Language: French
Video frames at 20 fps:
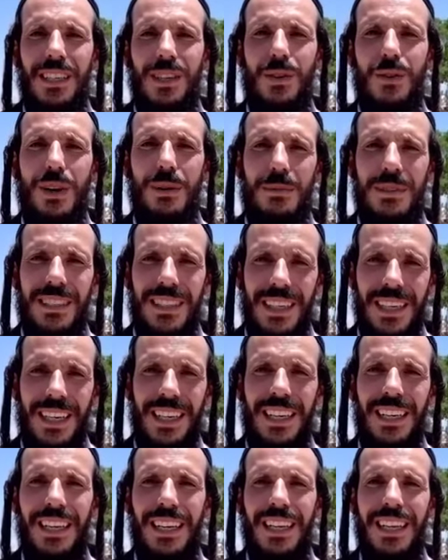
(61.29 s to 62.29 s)
le Ham
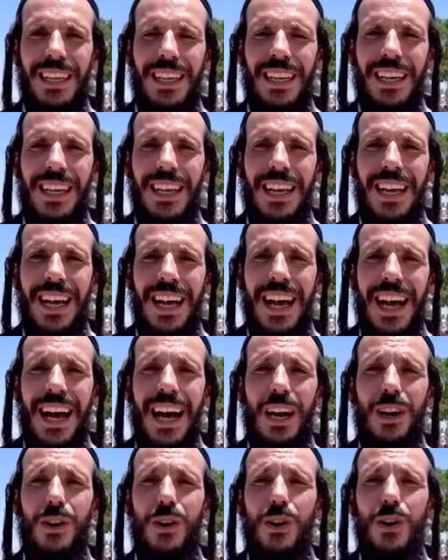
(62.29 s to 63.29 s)
Israël,
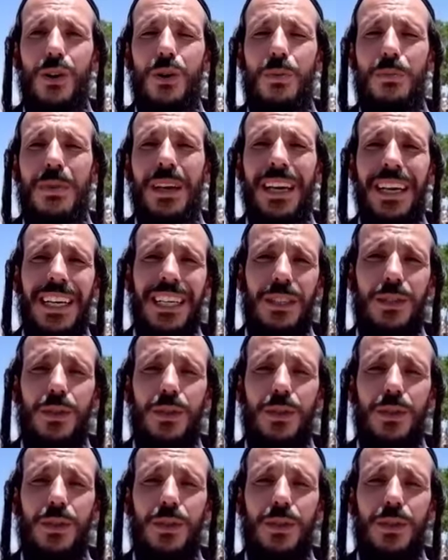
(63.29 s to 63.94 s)
alors le mérite